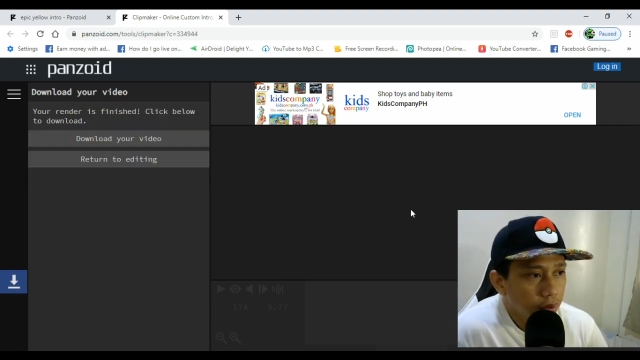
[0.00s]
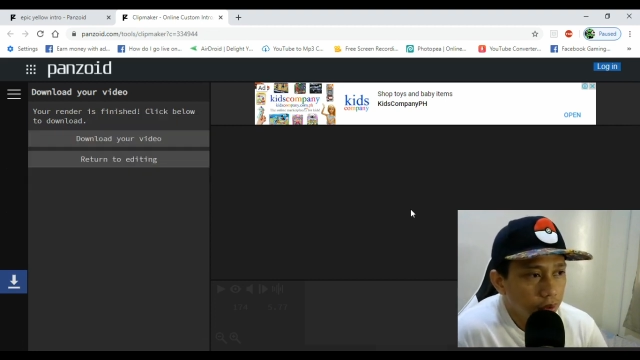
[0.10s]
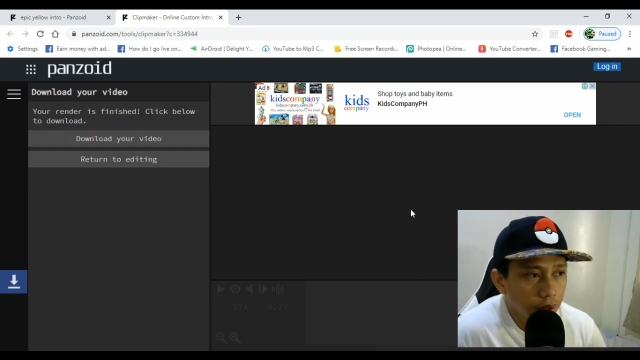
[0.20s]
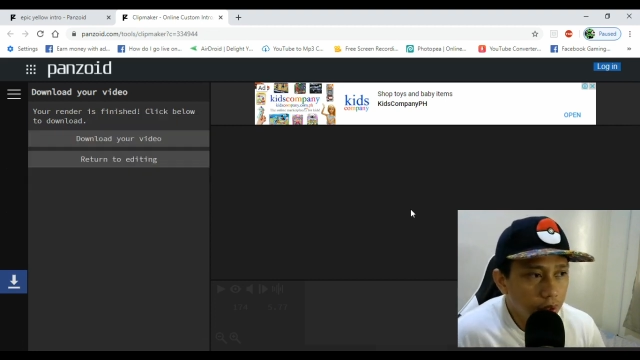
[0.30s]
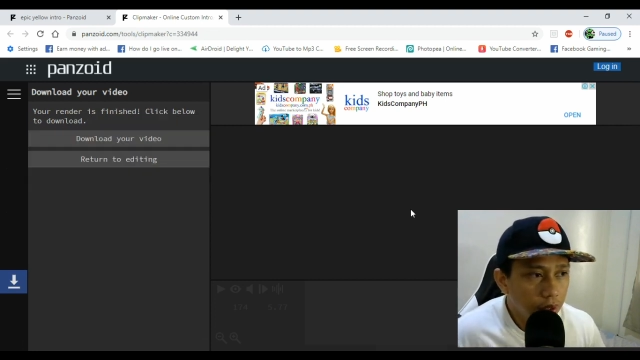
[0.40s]

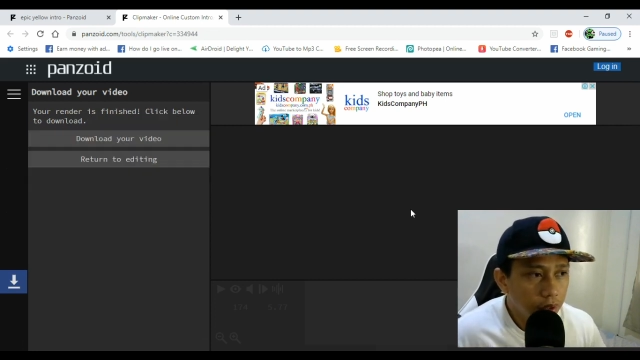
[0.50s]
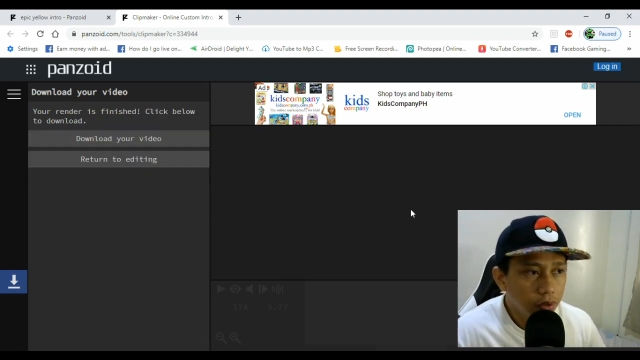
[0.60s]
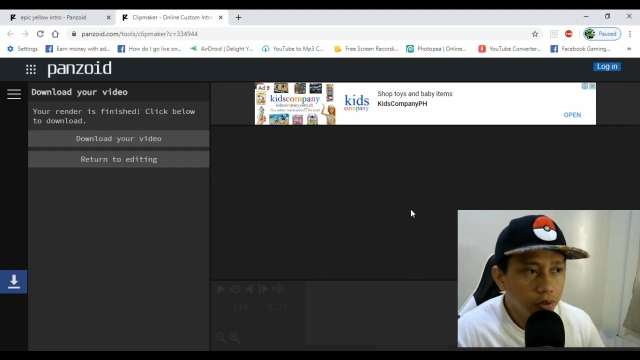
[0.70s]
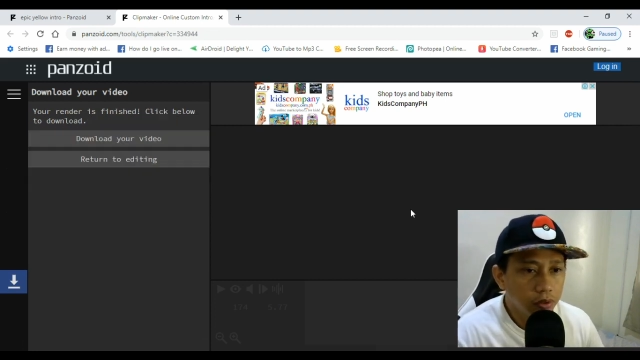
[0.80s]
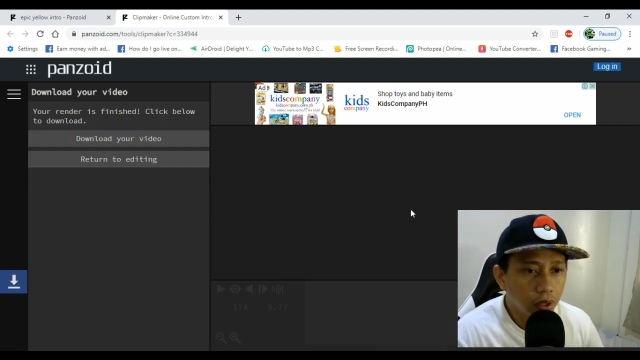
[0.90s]
so yan na
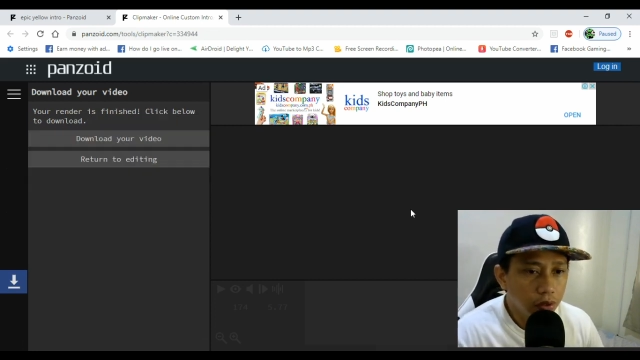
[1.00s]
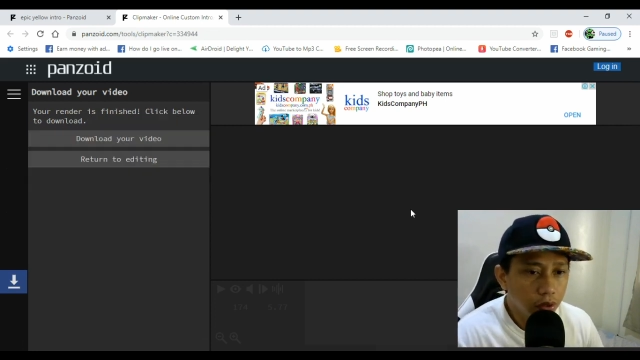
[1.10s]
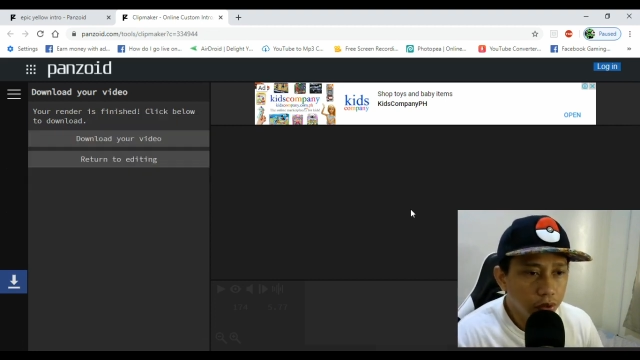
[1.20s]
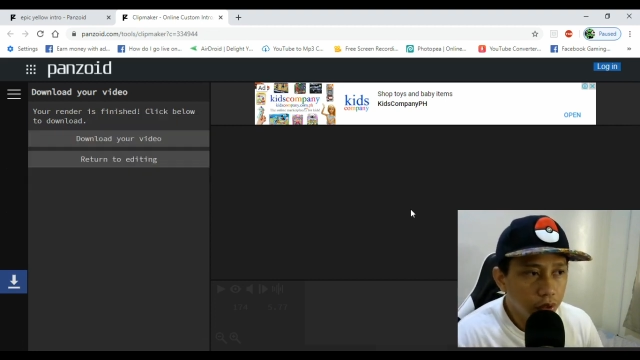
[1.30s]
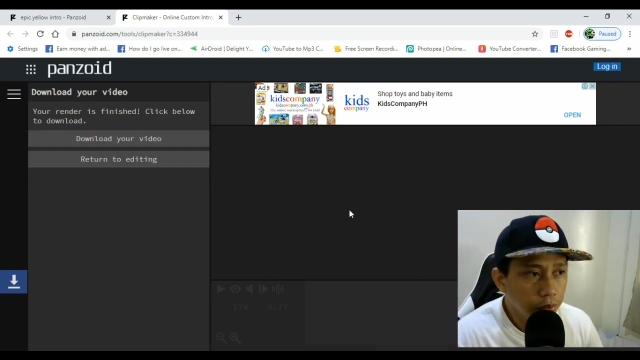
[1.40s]
so
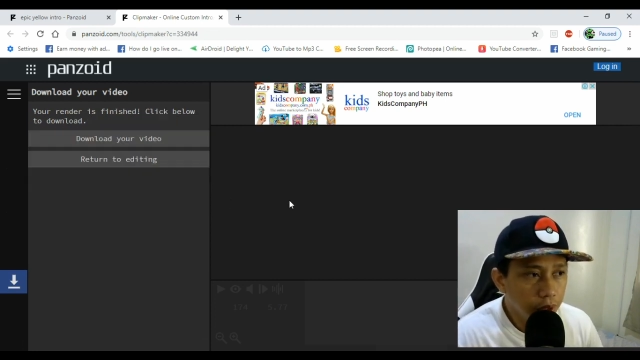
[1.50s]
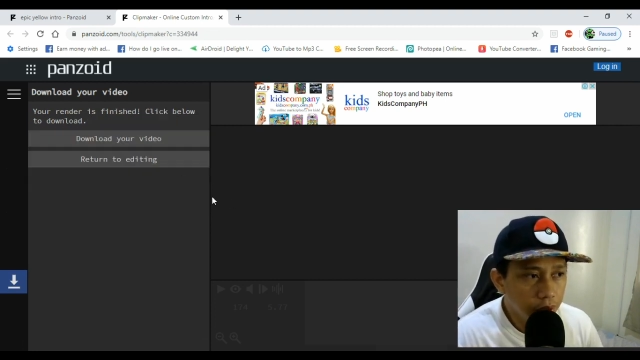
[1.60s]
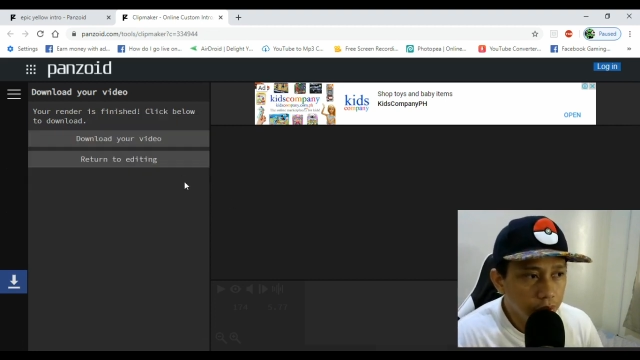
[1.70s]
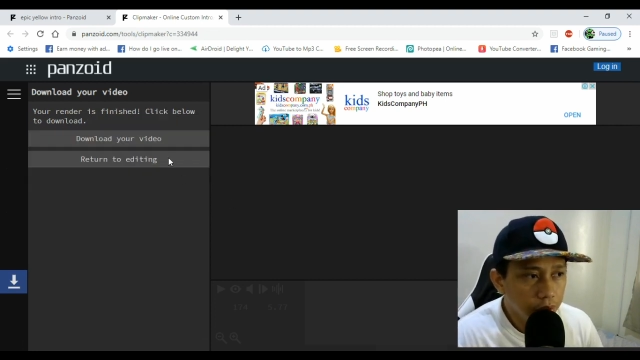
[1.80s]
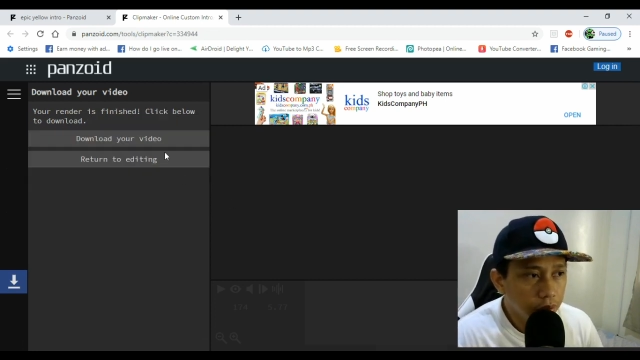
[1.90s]
download your video